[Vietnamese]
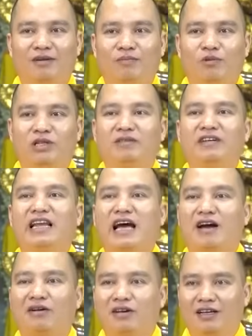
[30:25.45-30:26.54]
Muốn như vị
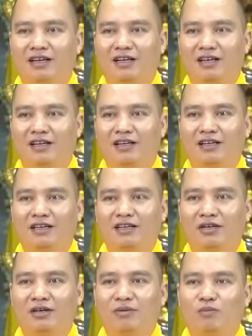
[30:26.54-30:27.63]
nào?
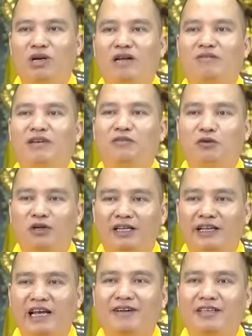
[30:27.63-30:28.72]
Muốn là vị vua thì
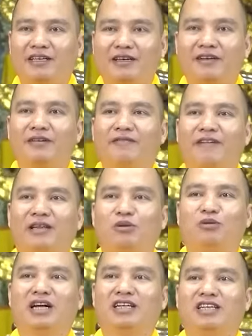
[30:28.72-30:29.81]
nay phải gì? Phải
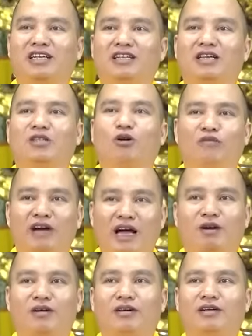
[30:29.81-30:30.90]
tu thật gì? Thật tốt
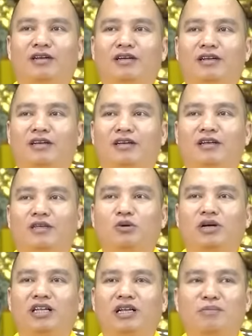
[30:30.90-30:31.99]
vào.
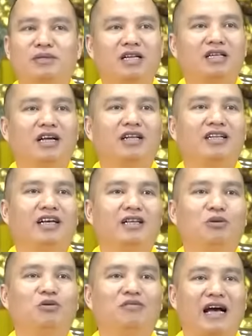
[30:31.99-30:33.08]
Dùng cái tâm chân thật để
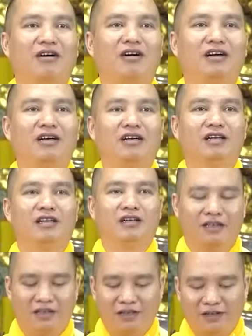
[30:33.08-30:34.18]
tu vào.
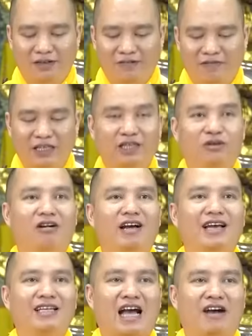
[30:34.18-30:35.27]
Phải chịu khó
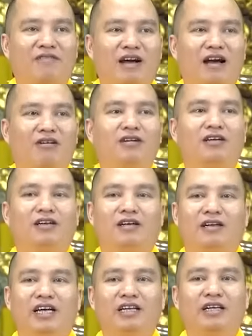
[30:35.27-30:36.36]
nghe giảng vào.
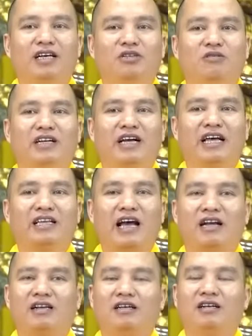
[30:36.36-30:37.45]
Đến đây rồi phải nghe
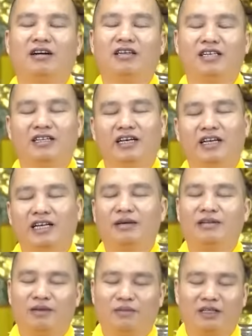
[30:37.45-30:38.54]
giảng, đừng có gì đến
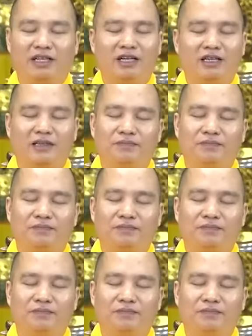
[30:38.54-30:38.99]
đây được một tí là